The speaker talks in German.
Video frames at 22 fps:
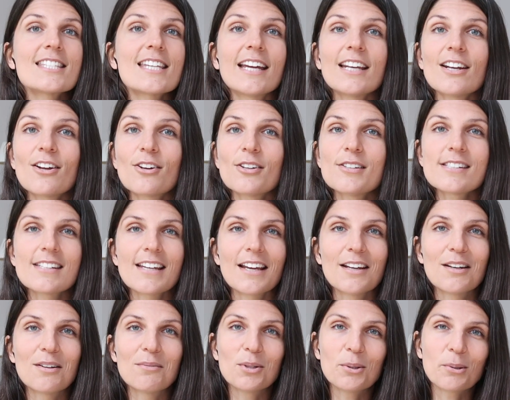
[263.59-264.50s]
sein aus
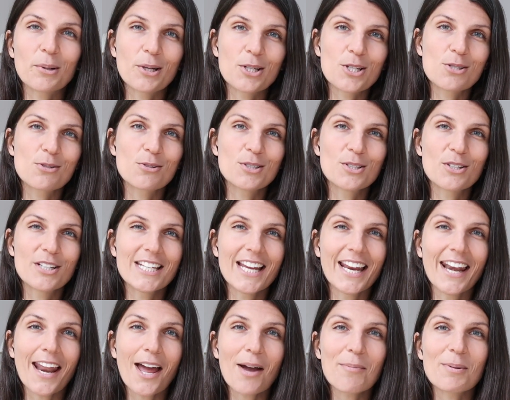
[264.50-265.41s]
deinem Yogastudio in
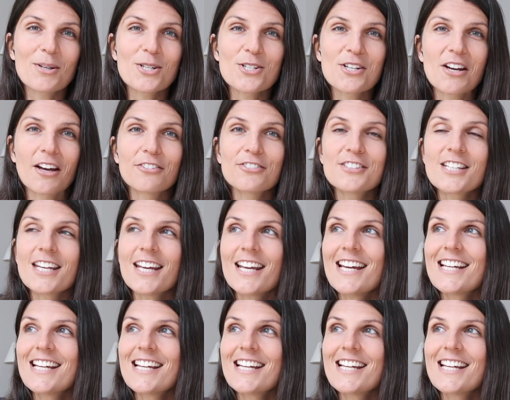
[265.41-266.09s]
der Nachbarschaft.